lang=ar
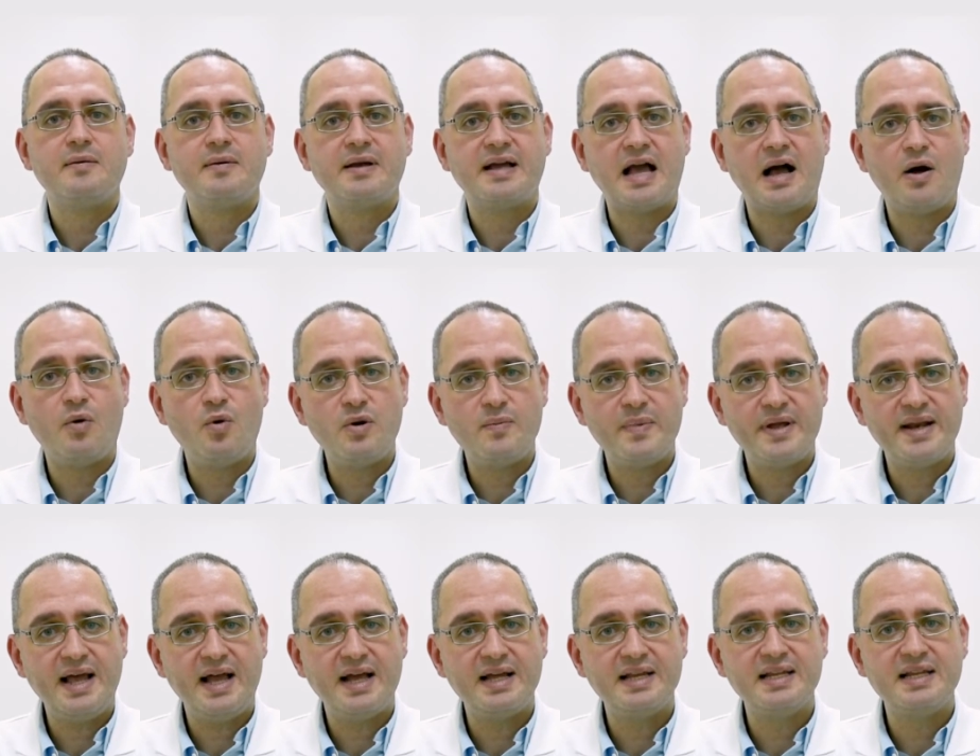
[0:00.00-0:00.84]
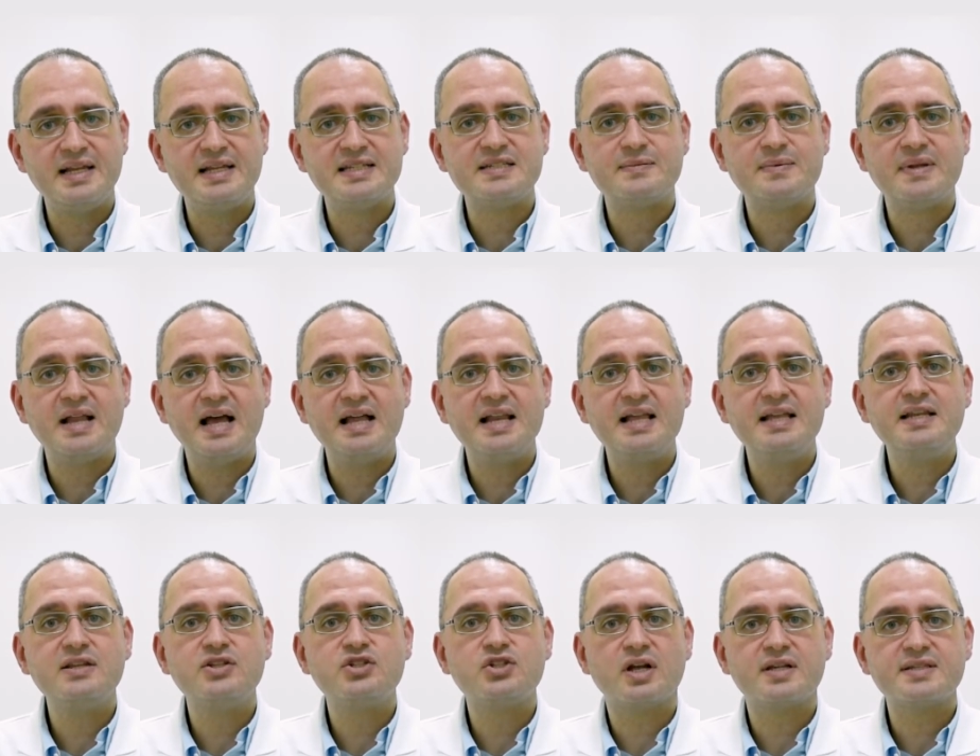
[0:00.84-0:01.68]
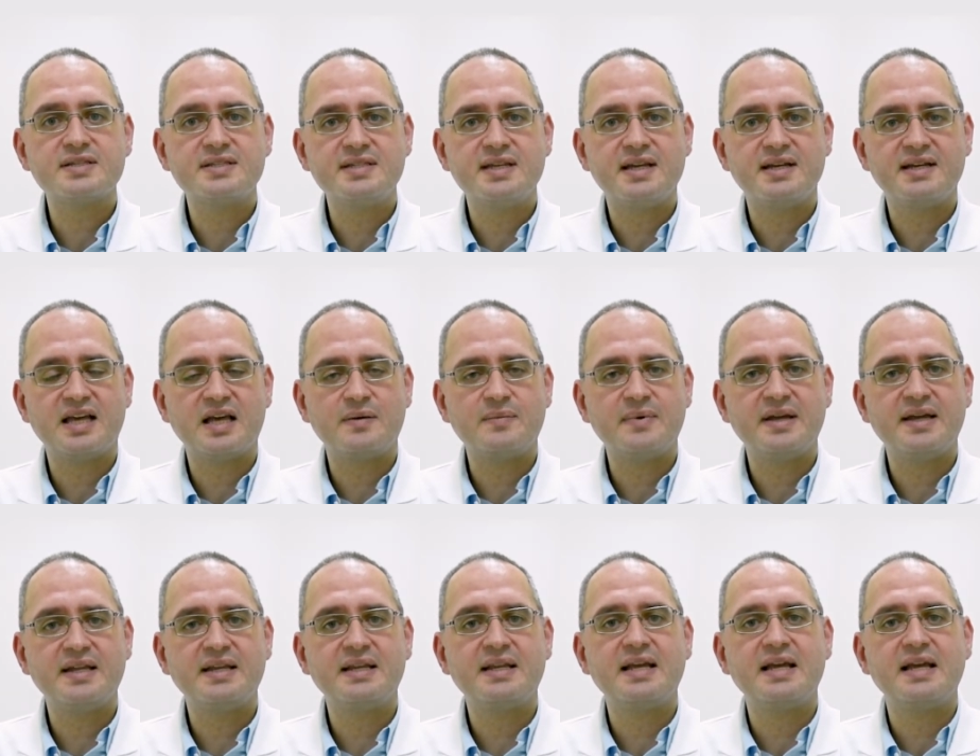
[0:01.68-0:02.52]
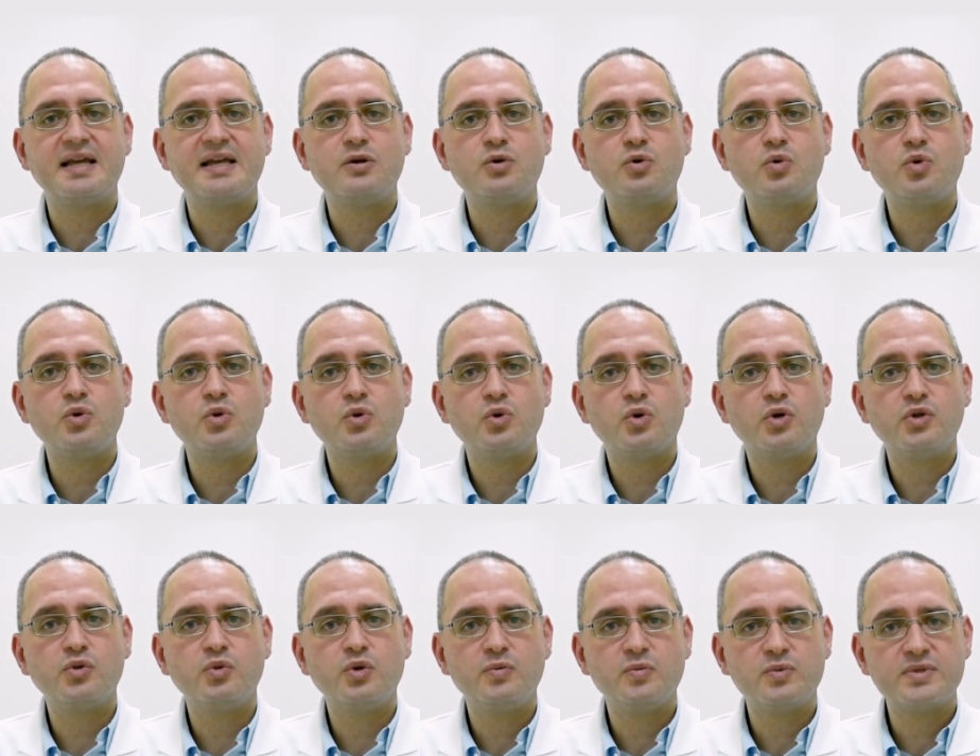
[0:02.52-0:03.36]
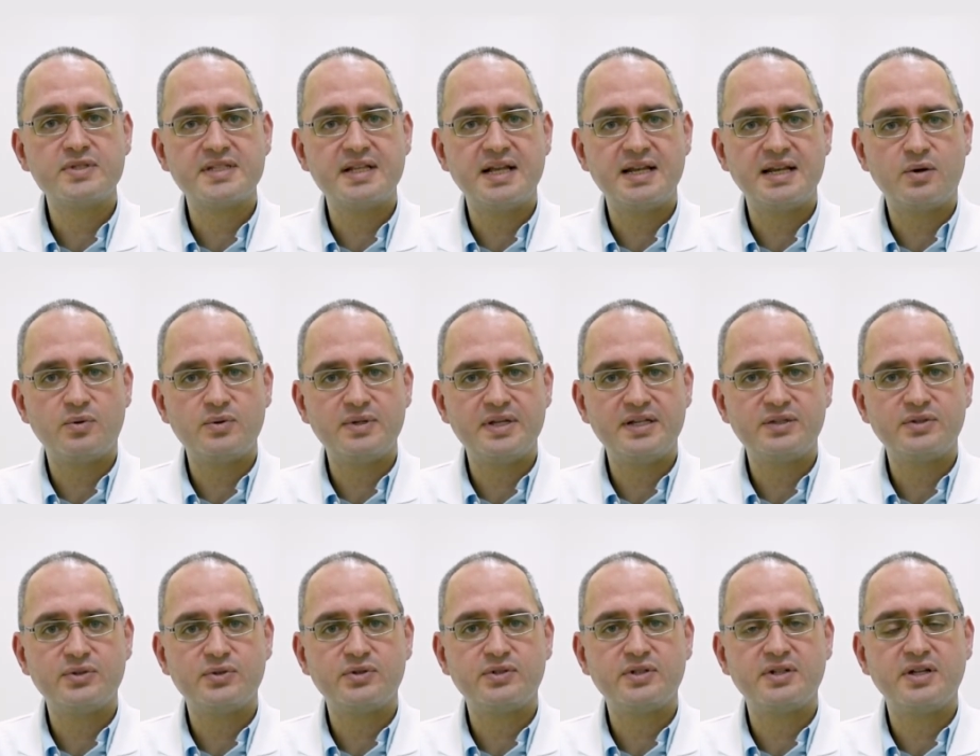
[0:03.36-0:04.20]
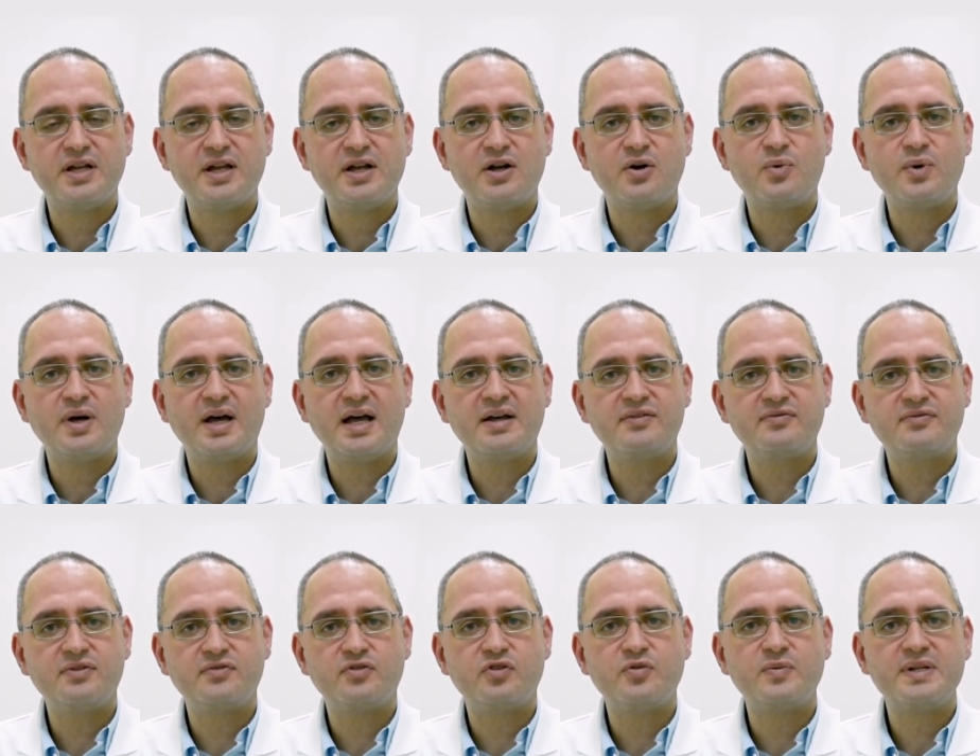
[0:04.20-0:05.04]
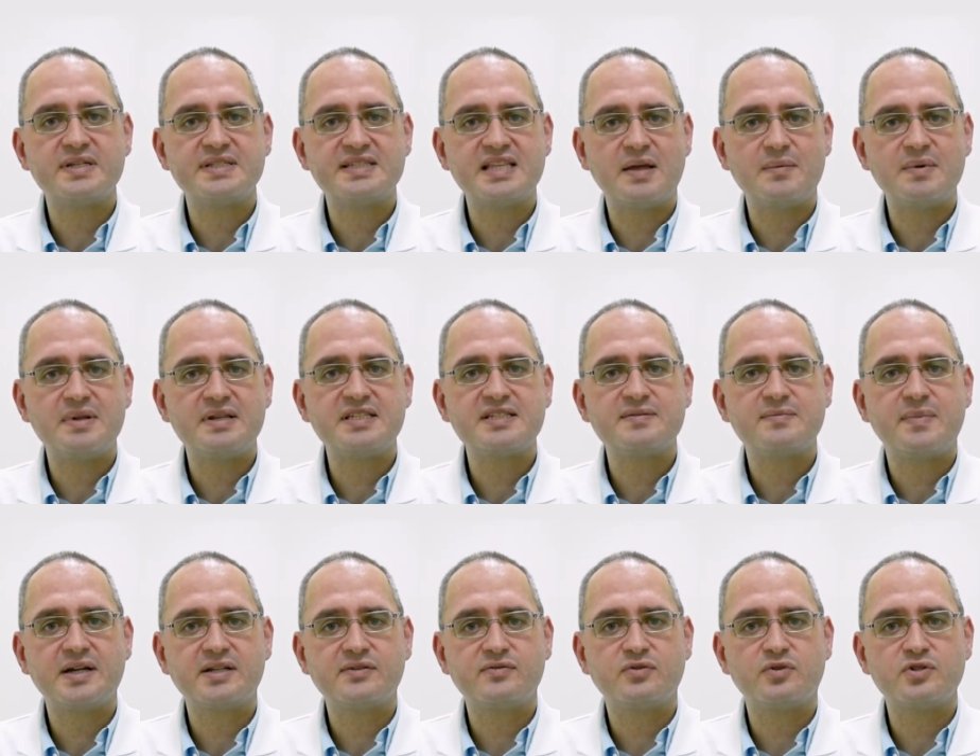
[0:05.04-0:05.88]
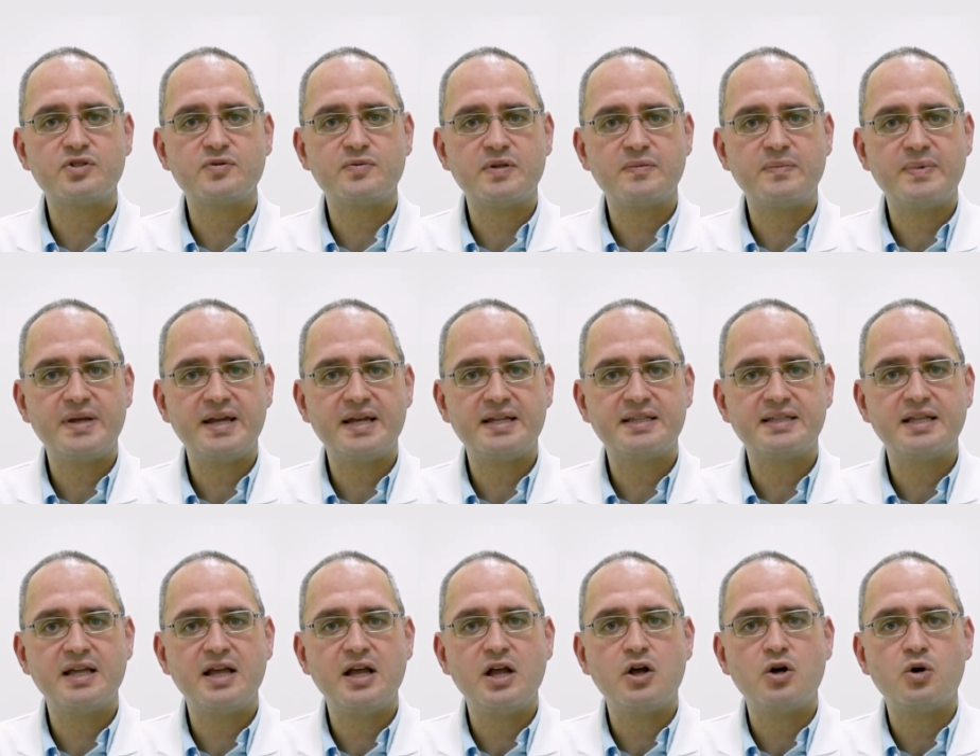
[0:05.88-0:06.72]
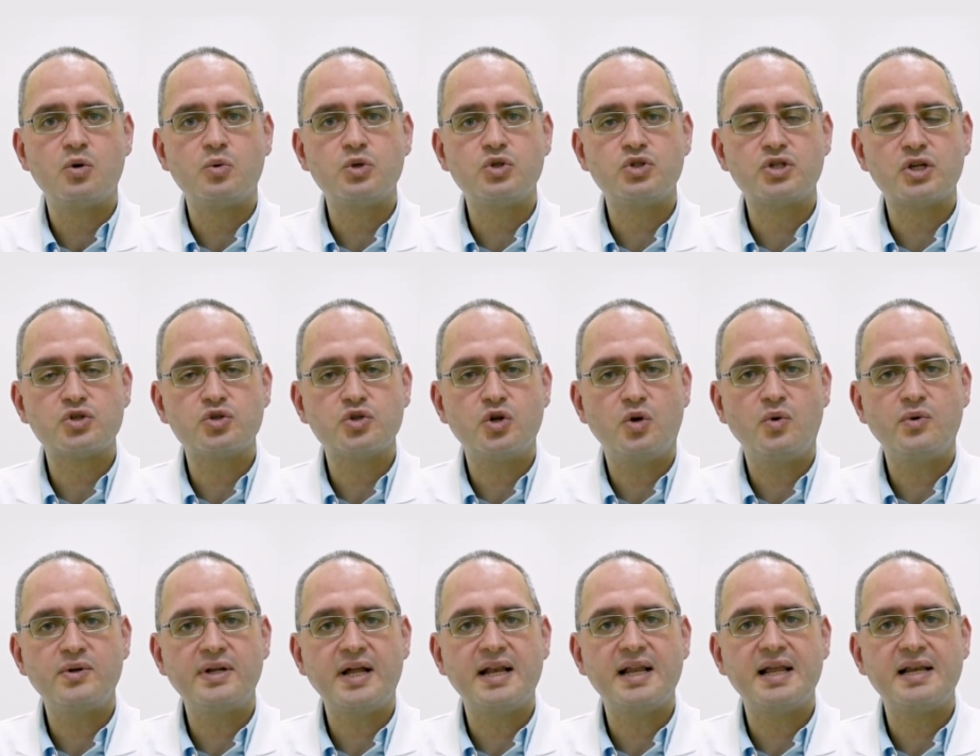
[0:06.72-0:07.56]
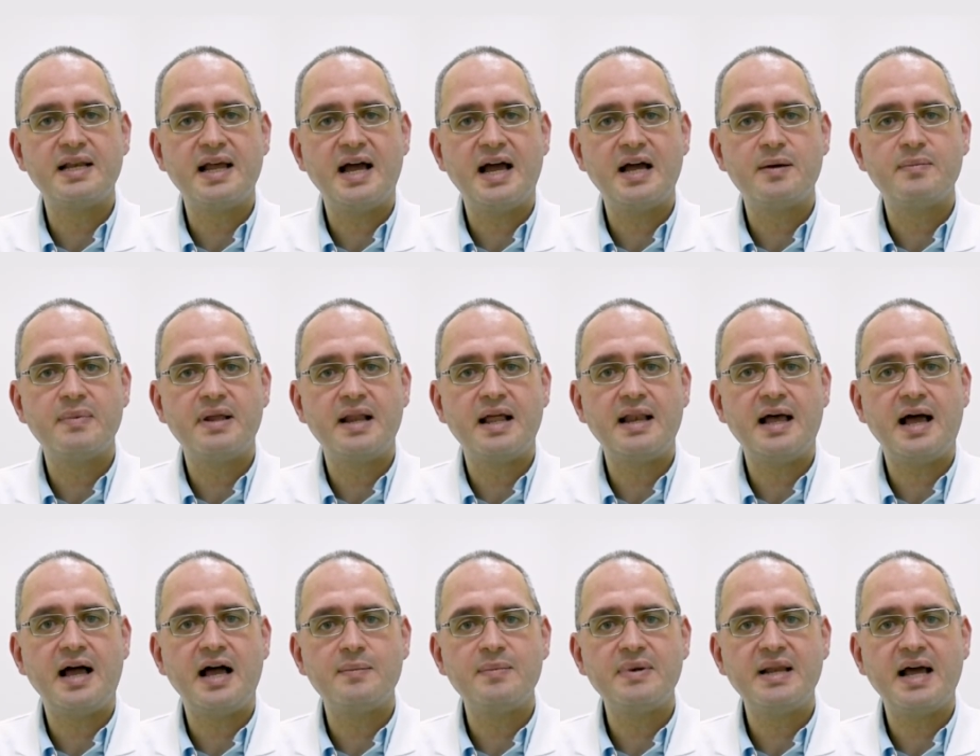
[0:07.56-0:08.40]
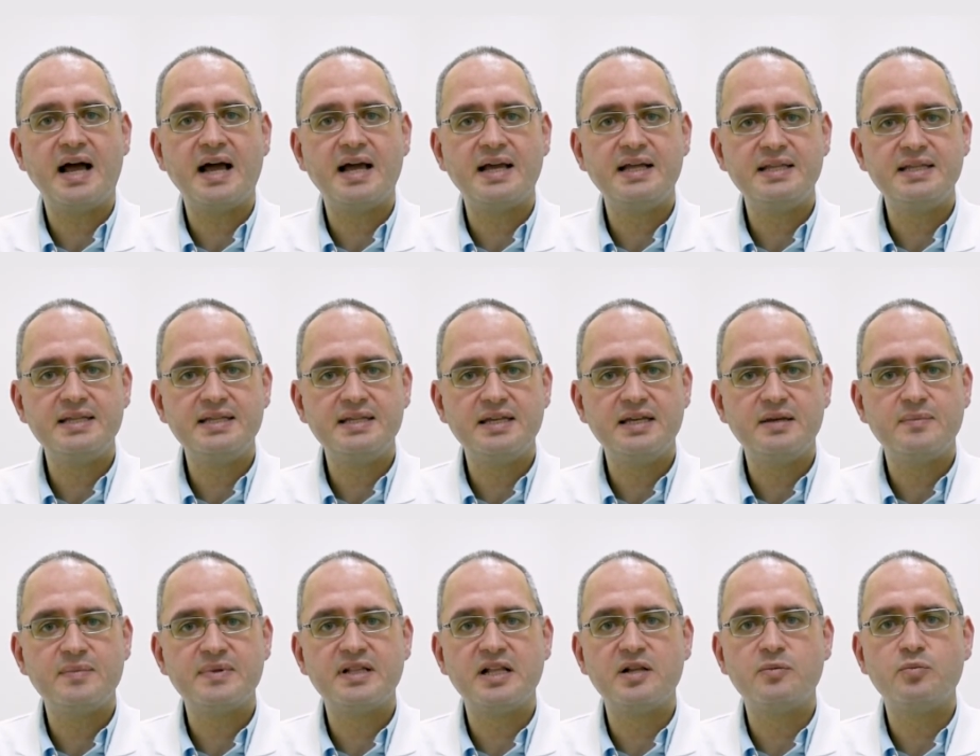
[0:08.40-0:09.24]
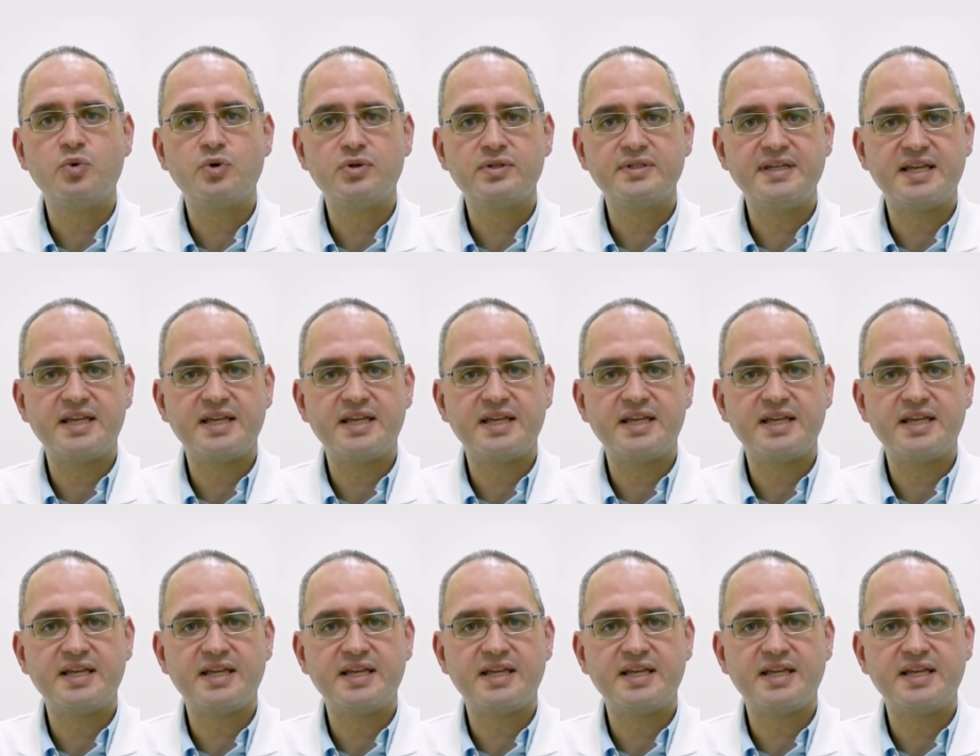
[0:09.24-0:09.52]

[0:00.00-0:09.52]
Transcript: كأول مرحلة لازم الأهل هن شخصيا كمان يكونوا القدوة المثلى لأولادهم ويخففوا من استعمال السمارت فونز بالبيت ويشجعون على اللعب بالألعاب العائلية مثل البورد